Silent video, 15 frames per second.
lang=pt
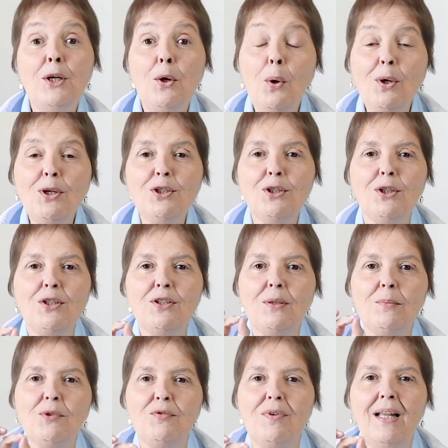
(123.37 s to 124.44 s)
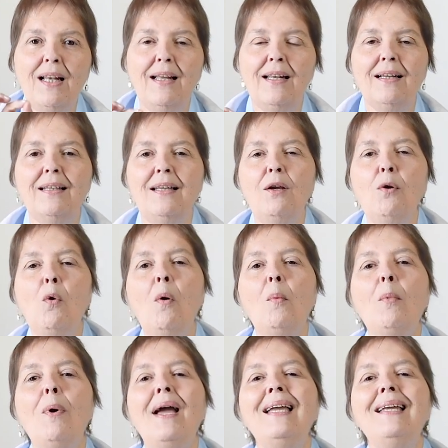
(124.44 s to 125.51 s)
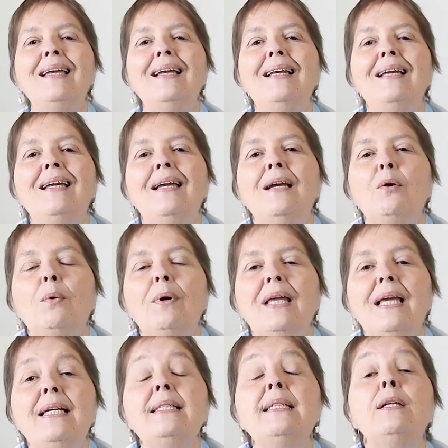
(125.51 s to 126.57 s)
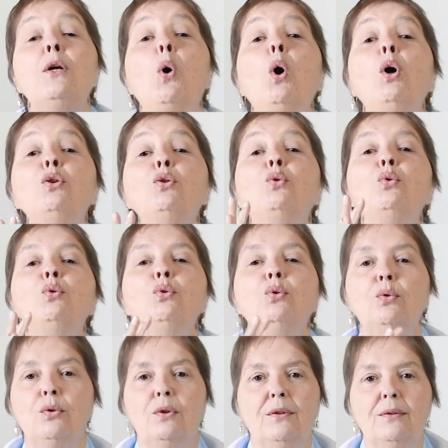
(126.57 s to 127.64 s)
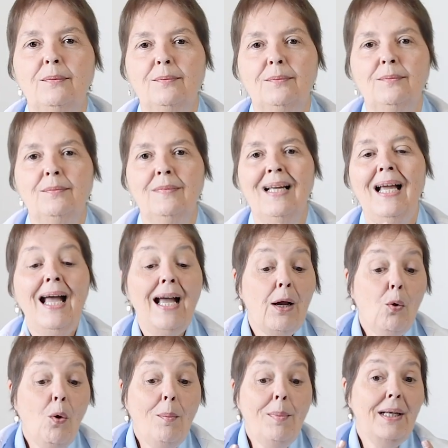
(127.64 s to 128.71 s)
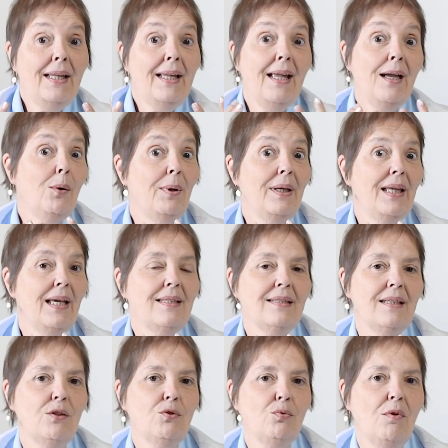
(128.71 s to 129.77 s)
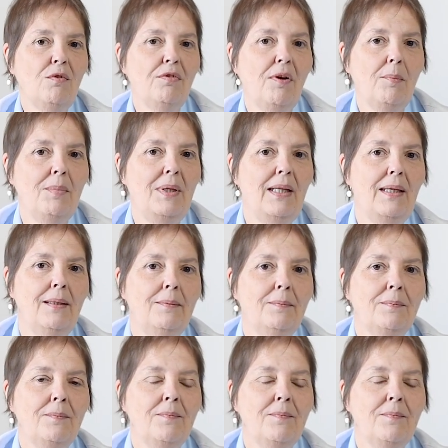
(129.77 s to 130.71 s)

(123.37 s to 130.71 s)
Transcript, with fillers: e hoje nós vamos falar aqui como é que ele reconhece o tutor, como ele reconhece a sua família